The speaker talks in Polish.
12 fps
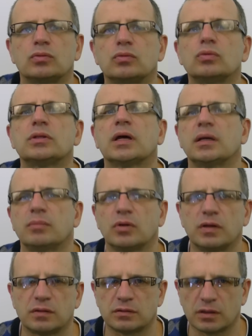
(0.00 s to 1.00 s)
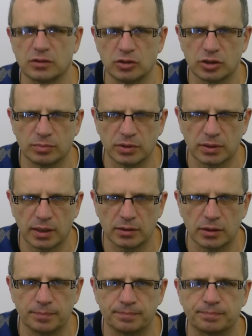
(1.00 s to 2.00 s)
Tutaj moje zasadnicze
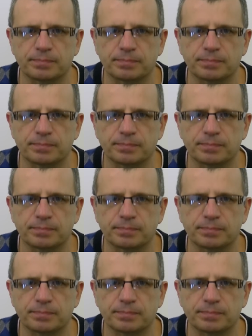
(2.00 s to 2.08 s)
pytanie,